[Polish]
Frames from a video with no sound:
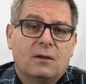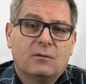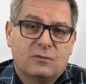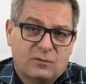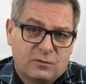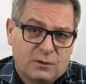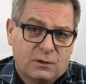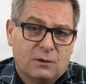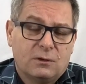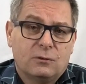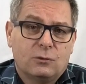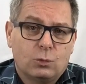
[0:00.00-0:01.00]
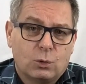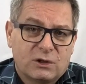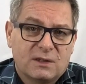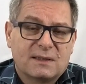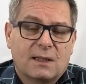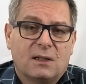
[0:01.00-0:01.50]
w
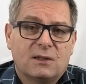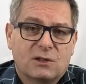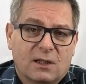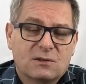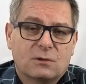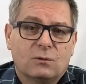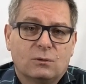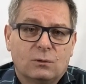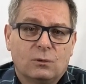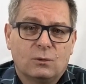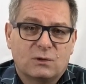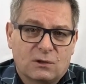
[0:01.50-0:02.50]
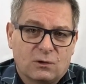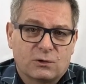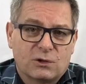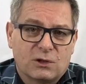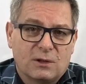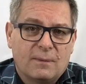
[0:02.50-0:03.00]
dłuższej skali czasu
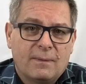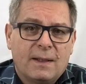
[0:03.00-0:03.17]
ludzkości.